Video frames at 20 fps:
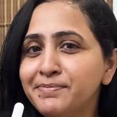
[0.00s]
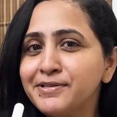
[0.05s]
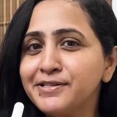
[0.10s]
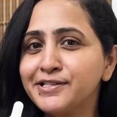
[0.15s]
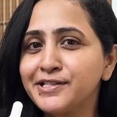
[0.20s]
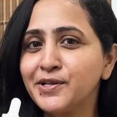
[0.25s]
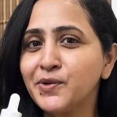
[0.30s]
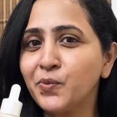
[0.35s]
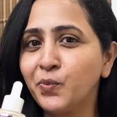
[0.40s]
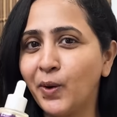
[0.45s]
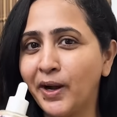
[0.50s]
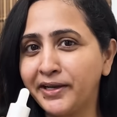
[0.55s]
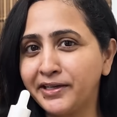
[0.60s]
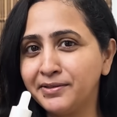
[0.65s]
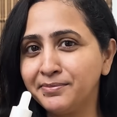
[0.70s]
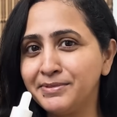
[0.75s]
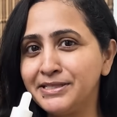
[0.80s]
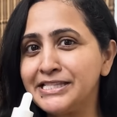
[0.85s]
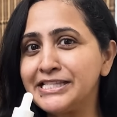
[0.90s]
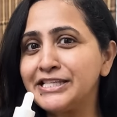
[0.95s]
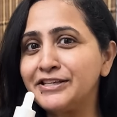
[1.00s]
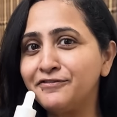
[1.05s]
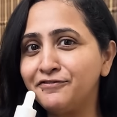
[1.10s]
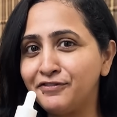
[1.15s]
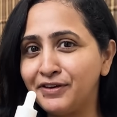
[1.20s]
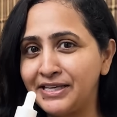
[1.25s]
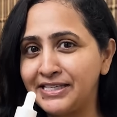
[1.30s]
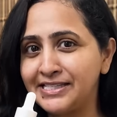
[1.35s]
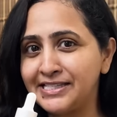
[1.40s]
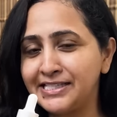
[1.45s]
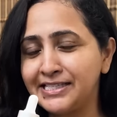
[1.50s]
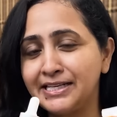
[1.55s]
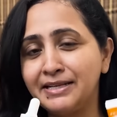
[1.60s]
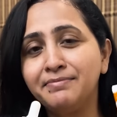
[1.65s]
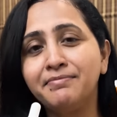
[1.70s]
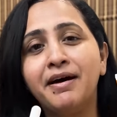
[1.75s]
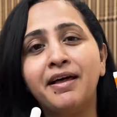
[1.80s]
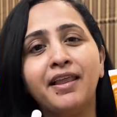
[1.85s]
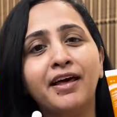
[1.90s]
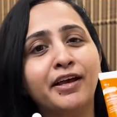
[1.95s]
పర్సెంట్ వైటమిన్ సి ఫేస్
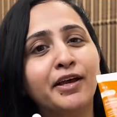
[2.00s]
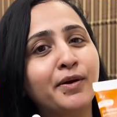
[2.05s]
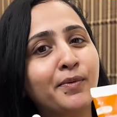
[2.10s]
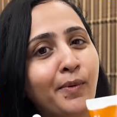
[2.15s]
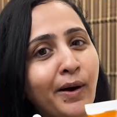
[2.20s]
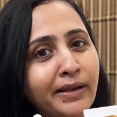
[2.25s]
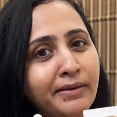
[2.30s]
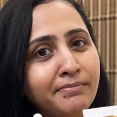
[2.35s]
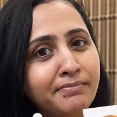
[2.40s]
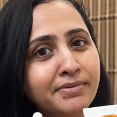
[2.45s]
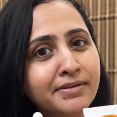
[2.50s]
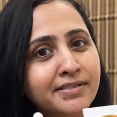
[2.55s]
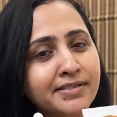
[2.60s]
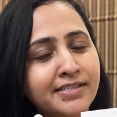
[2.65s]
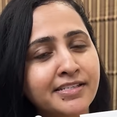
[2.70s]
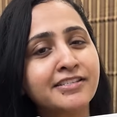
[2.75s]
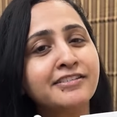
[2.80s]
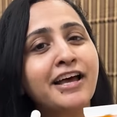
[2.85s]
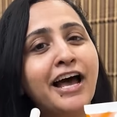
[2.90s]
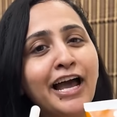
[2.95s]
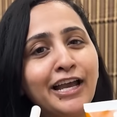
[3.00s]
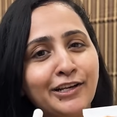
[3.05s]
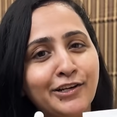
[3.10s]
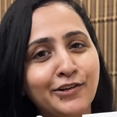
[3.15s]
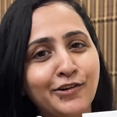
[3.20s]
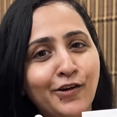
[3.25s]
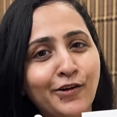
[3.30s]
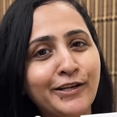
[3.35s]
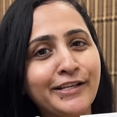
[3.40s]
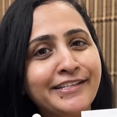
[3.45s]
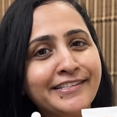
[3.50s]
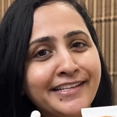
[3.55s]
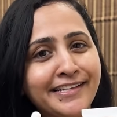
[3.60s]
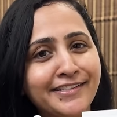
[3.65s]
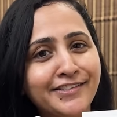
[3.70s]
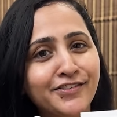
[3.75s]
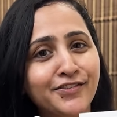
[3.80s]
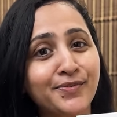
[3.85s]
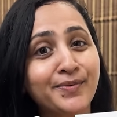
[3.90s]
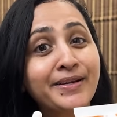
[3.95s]
సిరమ్ అలాగే వన్ పర్సెంట్ హైలరానిక్
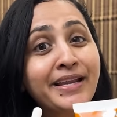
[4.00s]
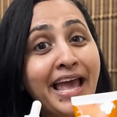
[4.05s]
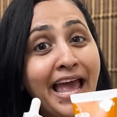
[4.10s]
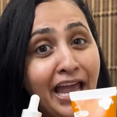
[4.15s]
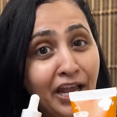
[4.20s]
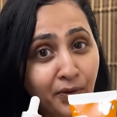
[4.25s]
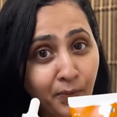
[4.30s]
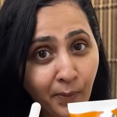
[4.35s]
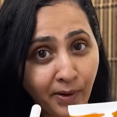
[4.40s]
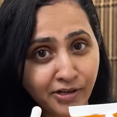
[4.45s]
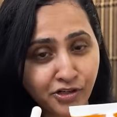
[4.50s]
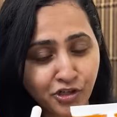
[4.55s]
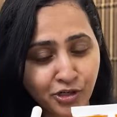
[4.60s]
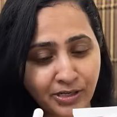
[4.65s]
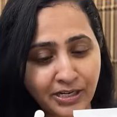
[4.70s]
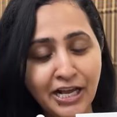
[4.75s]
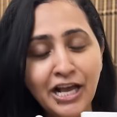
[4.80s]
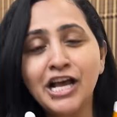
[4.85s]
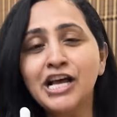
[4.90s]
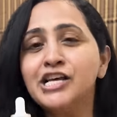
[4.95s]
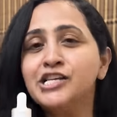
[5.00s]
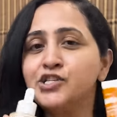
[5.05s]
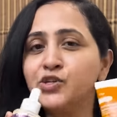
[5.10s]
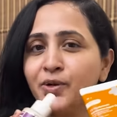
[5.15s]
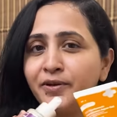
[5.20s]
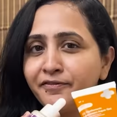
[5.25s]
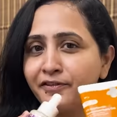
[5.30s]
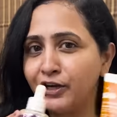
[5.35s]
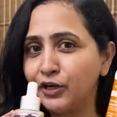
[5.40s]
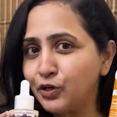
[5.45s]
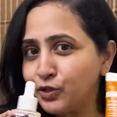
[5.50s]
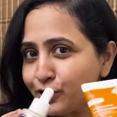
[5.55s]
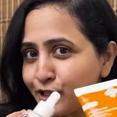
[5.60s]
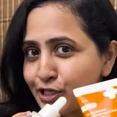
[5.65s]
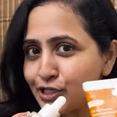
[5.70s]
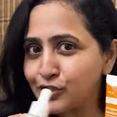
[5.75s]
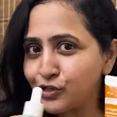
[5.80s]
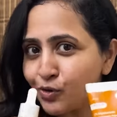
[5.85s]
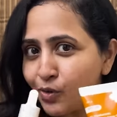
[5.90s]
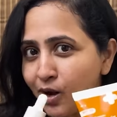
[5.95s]
సన్స్క్రీన్ ఆక్వాజెల్ సో ఈ రెండు రెండు
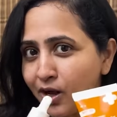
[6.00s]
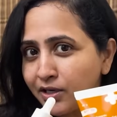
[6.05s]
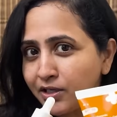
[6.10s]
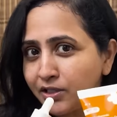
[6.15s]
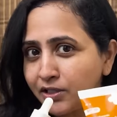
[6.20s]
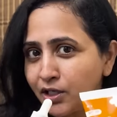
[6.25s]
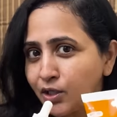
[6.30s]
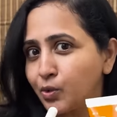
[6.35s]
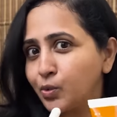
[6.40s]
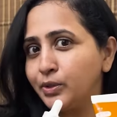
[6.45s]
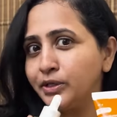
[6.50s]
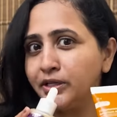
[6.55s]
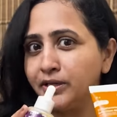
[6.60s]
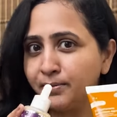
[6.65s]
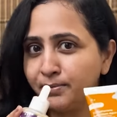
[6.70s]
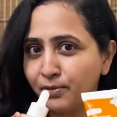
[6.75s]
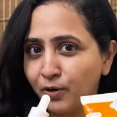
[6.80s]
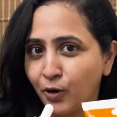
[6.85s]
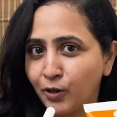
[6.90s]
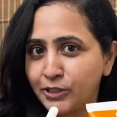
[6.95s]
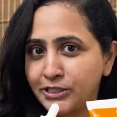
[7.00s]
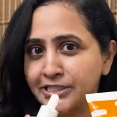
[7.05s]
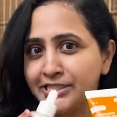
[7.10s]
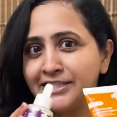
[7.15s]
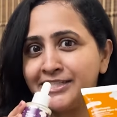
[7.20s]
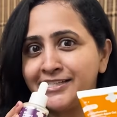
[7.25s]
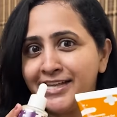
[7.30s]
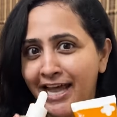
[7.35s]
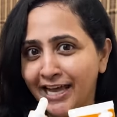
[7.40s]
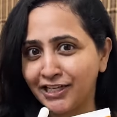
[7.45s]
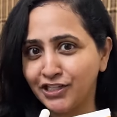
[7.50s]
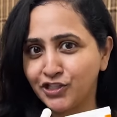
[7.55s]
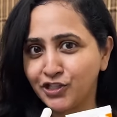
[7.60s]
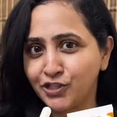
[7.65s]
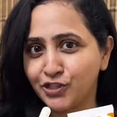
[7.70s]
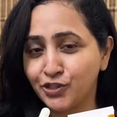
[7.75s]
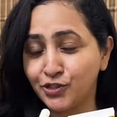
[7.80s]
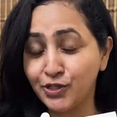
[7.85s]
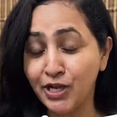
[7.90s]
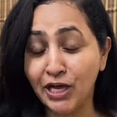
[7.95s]
తీసుకోవాలి అని అనుకుంటే నేను ప్రోడక్ట్స్ని ట్యాగ్
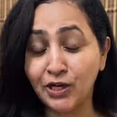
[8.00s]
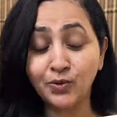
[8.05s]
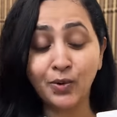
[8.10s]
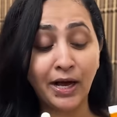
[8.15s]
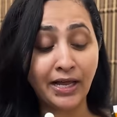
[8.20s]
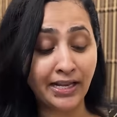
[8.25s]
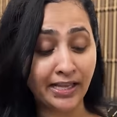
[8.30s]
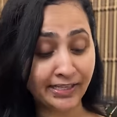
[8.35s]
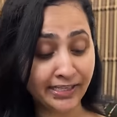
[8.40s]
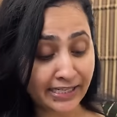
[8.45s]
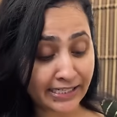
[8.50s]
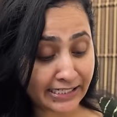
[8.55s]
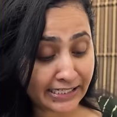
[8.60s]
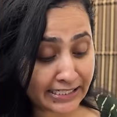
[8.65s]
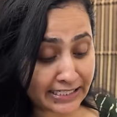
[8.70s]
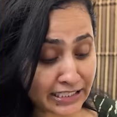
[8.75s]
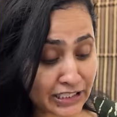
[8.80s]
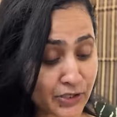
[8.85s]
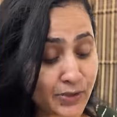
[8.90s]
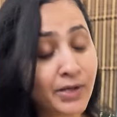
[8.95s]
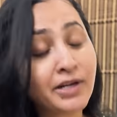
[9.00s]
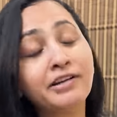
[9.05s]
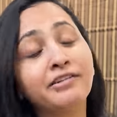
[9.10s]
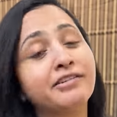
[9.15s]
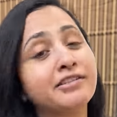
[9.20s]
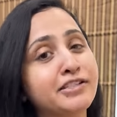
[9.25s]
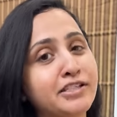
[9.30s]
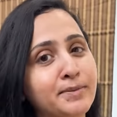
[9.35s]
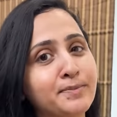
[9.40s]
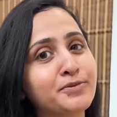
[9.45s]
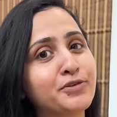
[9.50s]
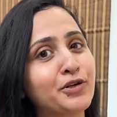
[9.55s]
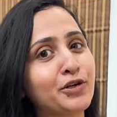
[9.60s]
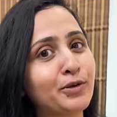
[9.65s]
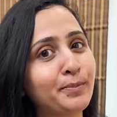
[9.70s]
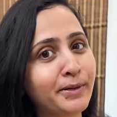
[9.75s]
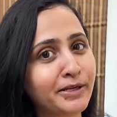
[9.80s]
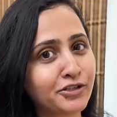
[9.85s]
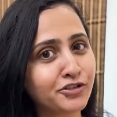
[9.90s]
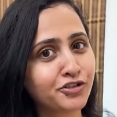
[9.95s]
చేస్తున్నాను అలాగే ఆ లింక్స్ కూడా
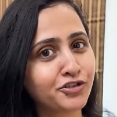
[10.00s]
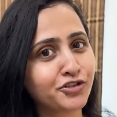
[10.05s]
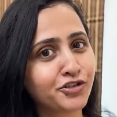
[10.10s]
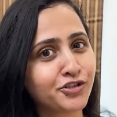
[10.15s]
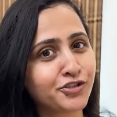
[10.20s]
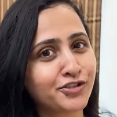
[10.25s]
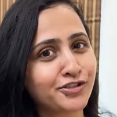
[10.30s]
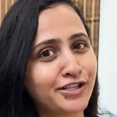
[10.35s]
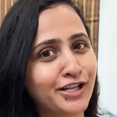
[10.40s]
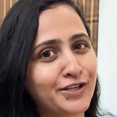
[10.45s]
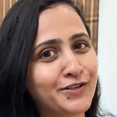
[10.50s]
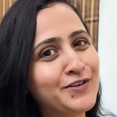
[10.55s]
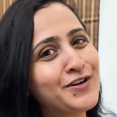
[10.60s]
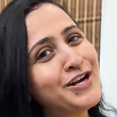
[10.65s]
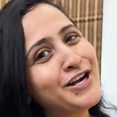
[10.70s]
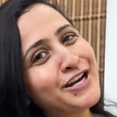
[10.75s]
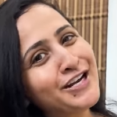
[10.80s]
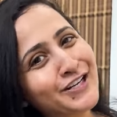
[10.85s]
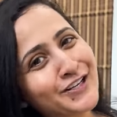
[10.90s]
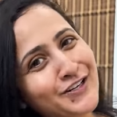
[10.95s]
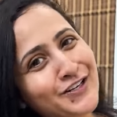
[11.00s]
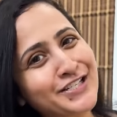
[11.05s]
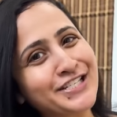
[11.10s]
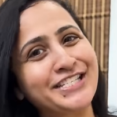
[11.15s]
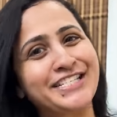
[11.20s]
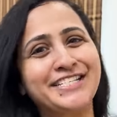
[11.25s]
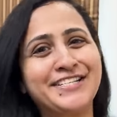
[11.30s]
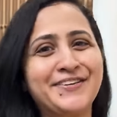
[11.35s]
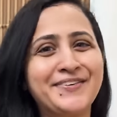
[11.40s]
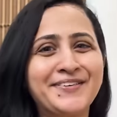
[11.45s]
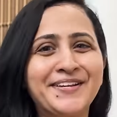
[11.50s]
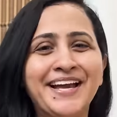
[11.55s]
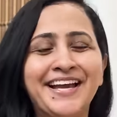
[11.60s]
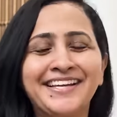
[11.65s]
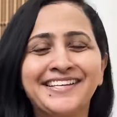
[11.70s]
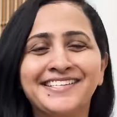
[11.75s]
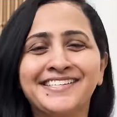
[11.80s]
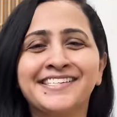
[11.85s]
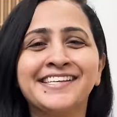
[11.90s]
డిస్క్రిప్షన్లో మెన్షన్ చేస్తున్నాను గో చెక్ ఇట్ అవుట్ గైస్